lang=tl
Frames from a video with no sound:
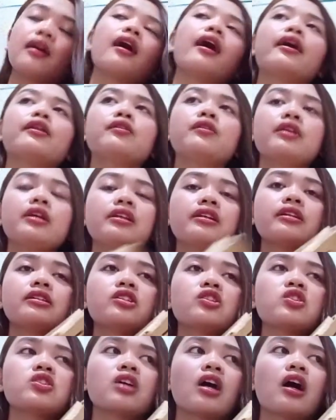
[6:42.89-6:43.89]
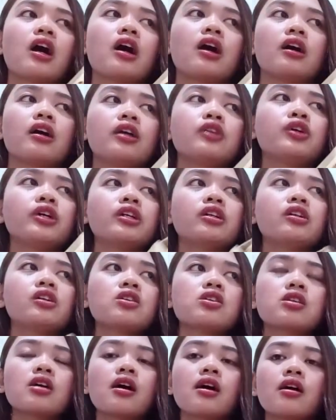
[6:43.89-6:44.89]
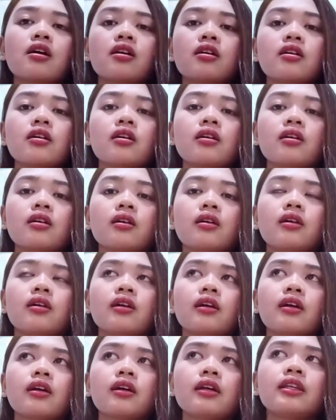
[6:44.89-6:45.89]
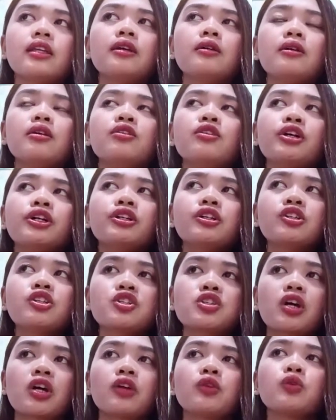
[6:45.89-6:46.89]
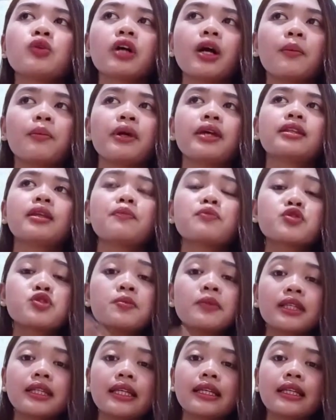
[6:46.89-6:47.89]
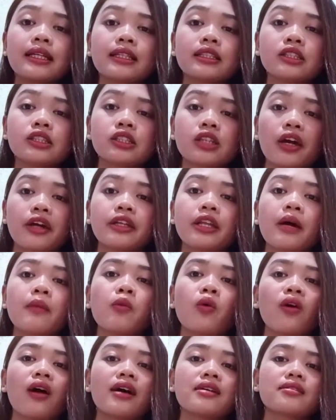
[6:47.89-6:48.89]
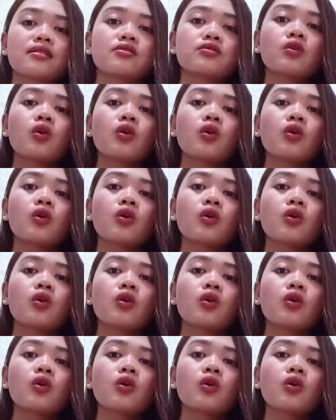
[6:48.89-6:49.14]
ano rin kasi siya, in order siya, in, in order siya nung gabi, tapos dumating lang din siya kinabukasan.